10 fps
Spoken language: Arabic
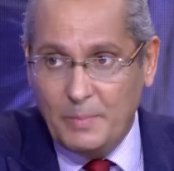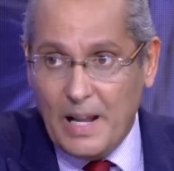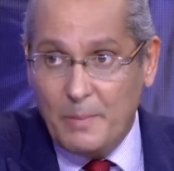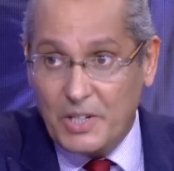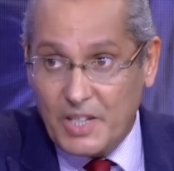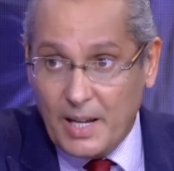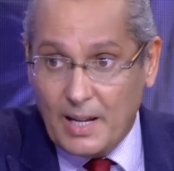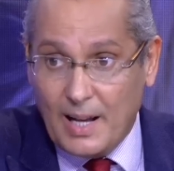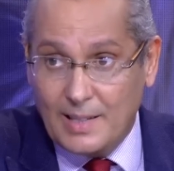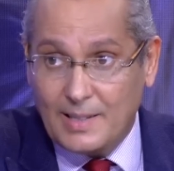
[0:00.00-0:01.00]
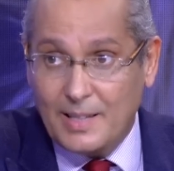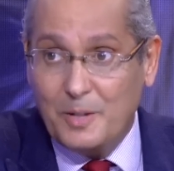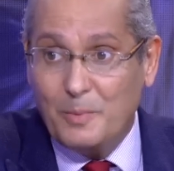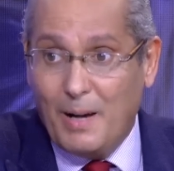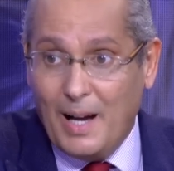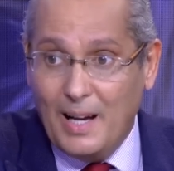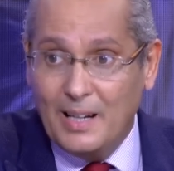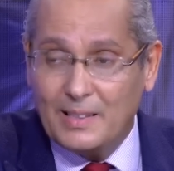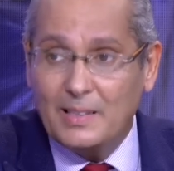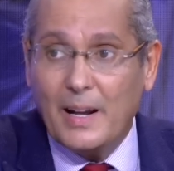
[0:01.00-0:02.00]
من المشاكل خاصة مع
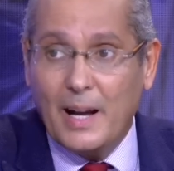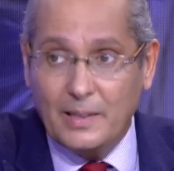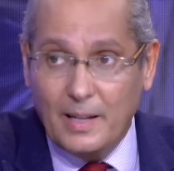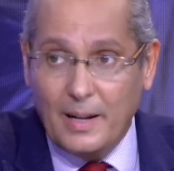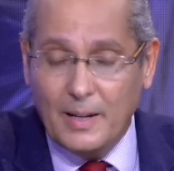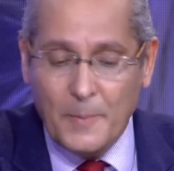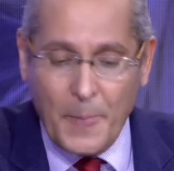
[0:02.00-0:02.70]
اضطراد